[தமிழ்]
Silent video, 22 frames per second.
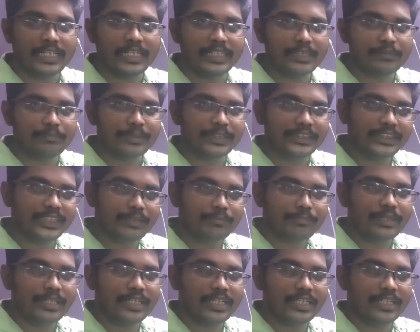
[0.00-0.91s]
அதை
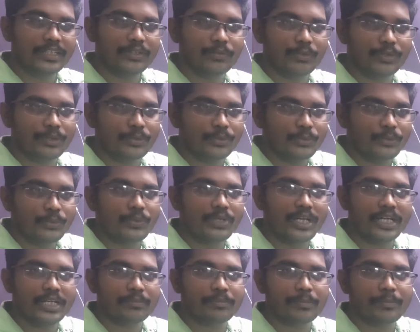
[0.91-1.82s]
மெஷர் பண்ணுறதுக்கு ஒரு
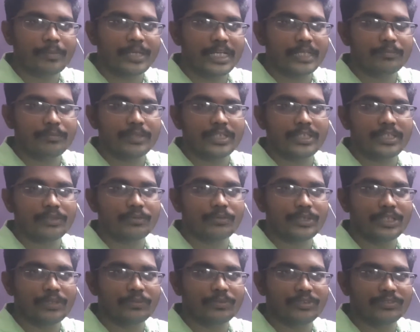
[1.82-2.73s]
டூலாக நம்ம
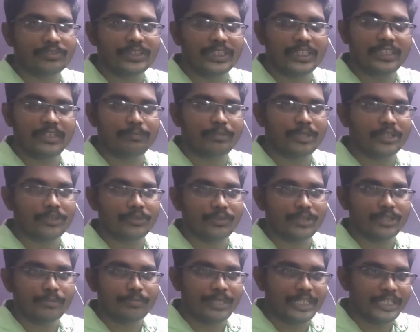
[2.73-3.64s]
பயன்படுத்தக்கூடிய ஒரு விஷயத்தை
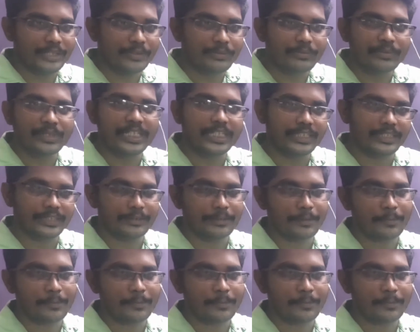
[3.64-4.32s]
பார்த்தோம் அது பேர் யூனிட்